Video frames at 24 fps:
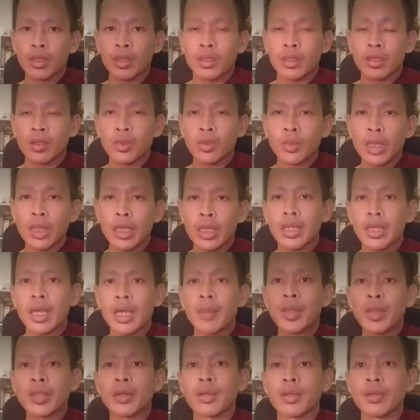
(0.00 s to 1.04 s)
nếu đang cái tham ấy
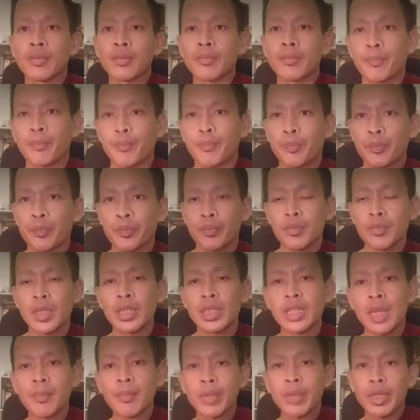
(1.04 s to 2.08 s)
chọn miền
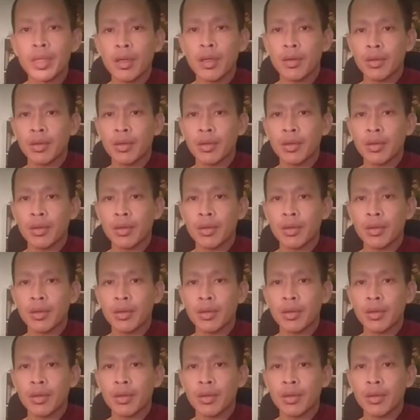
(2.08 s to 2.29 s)
trăm bị nông